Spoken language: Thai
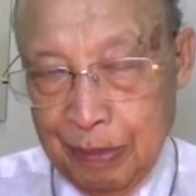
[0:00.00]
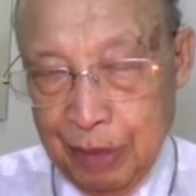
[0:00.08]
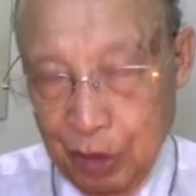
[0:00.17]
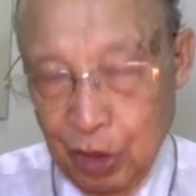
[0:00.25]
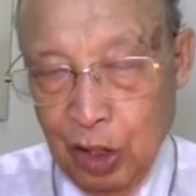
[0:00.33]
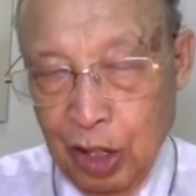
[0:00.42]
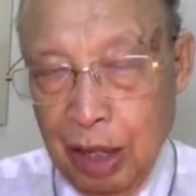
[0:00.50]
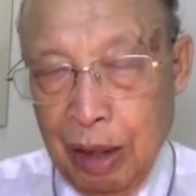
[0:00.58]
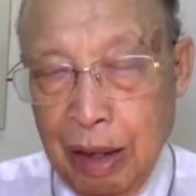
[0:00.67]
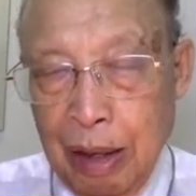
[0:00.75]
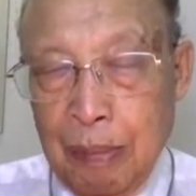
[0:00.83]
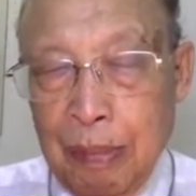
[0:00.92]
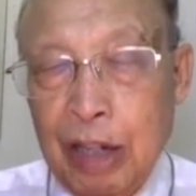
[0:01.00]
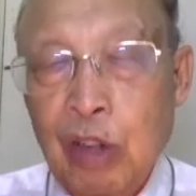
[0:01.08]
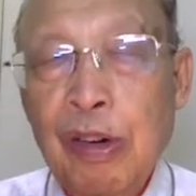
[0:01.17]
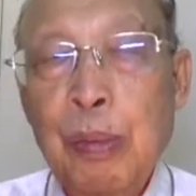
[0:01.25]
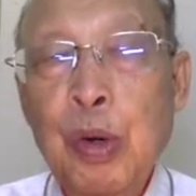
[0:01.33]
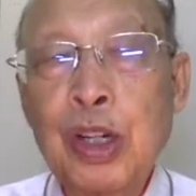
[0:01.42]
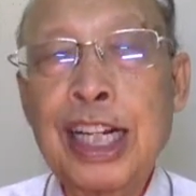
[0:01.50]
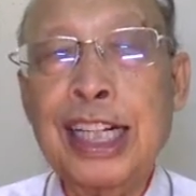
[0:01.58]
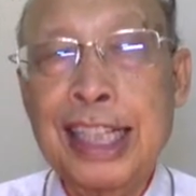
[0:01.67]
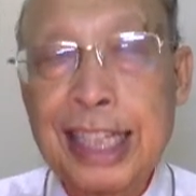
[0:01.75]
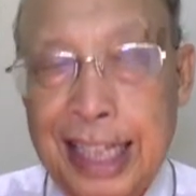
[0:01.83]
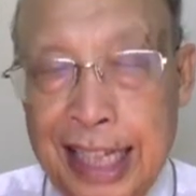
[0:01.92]
เนาะหมายความว่าพวกนั้น
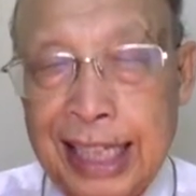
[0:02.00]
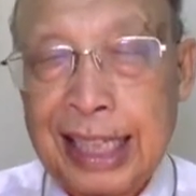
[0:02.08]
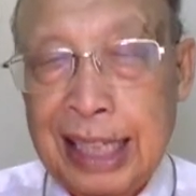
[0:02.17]
เขียน